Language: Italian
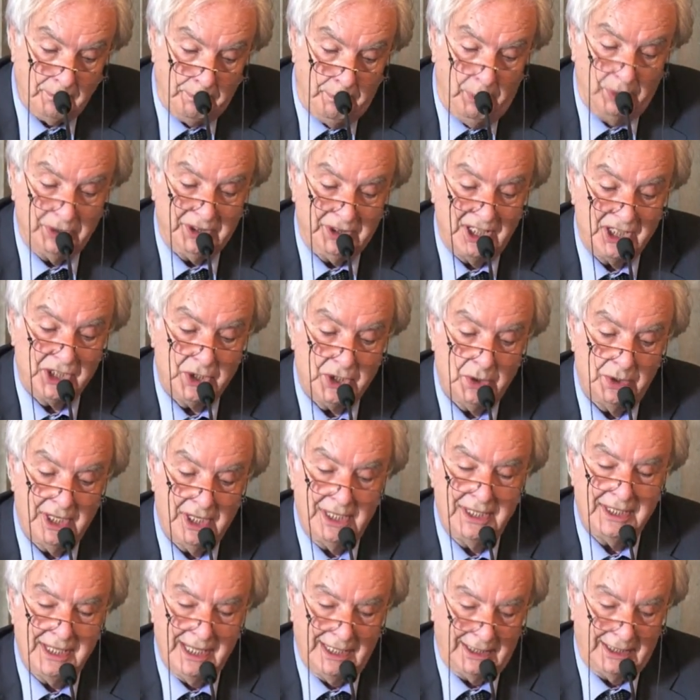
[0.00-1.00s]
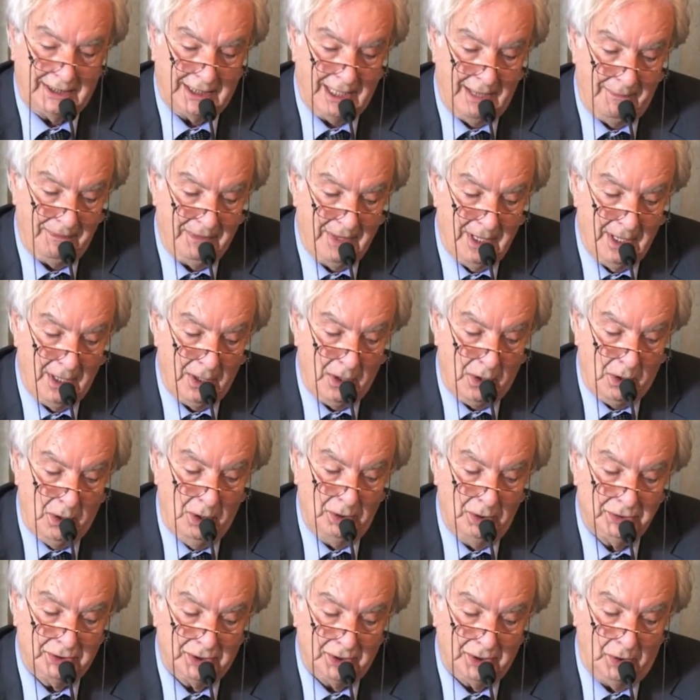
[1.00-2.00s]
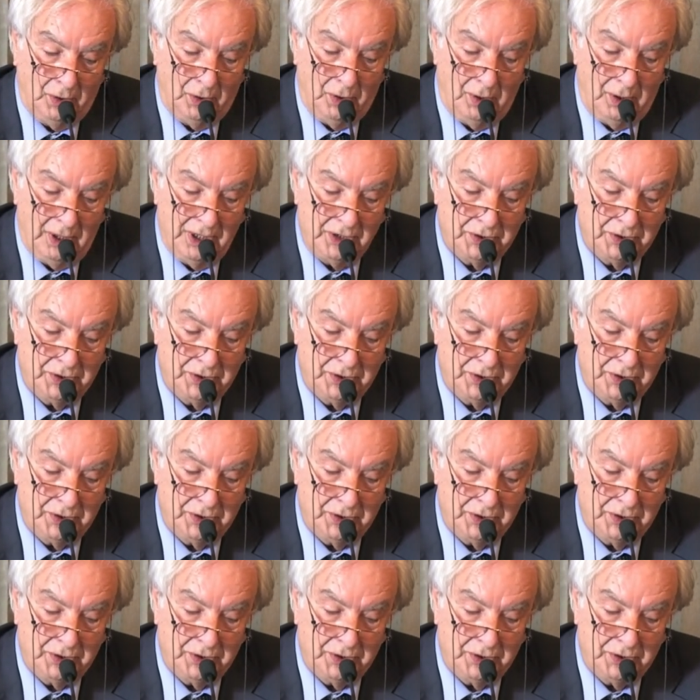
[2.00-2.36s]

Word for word: posizione è netta contro